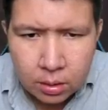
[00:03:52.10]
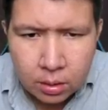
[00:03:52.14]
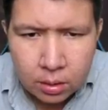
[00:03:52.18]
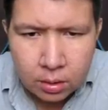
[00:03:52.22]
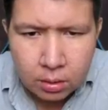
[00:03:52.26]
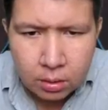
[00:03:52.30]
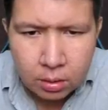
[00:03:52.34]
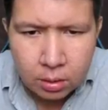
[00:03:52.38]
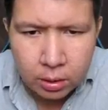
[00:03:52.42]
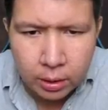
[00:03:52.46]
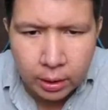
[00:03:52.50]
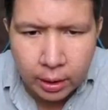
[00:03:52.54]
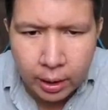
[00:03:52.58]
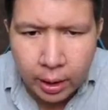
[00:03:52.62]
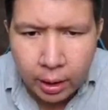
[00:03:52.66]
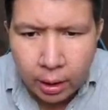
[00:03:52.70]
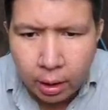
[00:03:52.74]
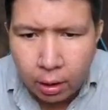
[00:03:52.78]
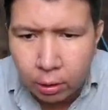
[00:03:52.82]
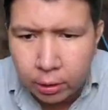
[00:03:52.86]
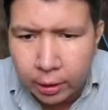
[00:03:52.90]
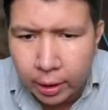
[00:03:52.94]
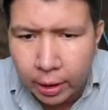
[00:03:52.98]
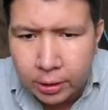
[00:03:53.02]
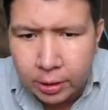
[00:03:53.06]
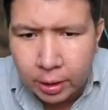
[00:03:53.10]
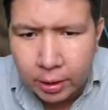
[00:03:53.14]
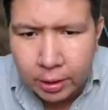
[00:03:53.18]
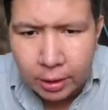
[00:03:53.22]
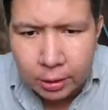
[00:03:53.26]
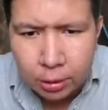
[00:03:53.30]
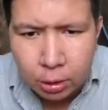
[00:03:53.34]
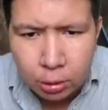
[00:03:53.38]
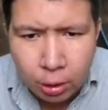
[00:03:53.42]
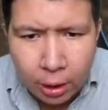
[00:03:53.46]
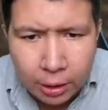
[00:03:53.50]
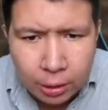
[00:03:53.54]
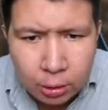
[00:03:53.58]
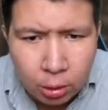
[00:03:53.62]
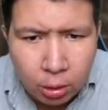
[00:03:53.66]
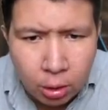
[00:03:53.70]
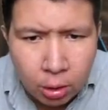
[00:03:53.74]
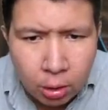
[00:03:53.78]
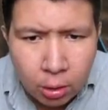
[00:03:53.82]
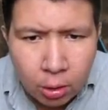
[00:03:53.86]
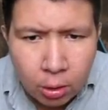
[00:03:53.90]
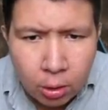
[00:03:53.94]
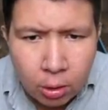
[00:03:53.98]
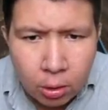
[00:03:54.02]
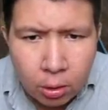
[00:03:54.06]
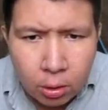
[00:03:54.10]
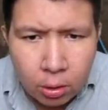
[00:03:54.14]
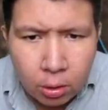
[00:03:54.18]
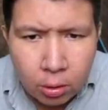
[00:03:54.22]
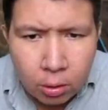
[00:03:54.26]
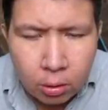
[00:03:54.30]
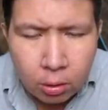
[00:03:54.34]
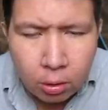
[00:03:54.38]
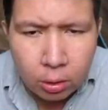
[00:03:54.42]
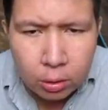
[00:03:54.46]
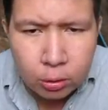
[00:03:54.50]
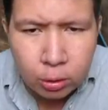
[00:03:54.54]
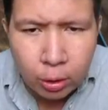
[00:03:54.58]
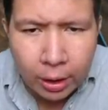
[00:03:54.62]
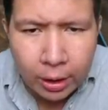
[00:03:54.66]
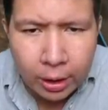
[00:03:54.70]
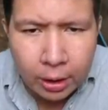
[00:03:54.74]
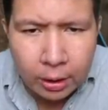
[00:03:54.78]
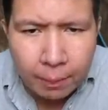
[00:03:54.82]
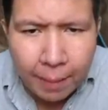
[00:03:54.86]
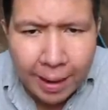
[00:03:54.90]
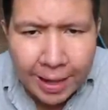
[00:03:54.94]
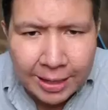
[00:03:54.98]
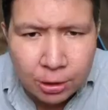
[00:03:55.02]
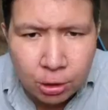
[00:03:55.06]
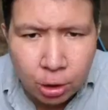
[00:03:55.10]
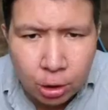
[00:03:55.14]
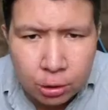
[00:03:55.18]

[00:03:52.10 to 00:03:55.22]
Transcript: okay, oke okay, terjadi sesuatu. Oh itu karena dibacok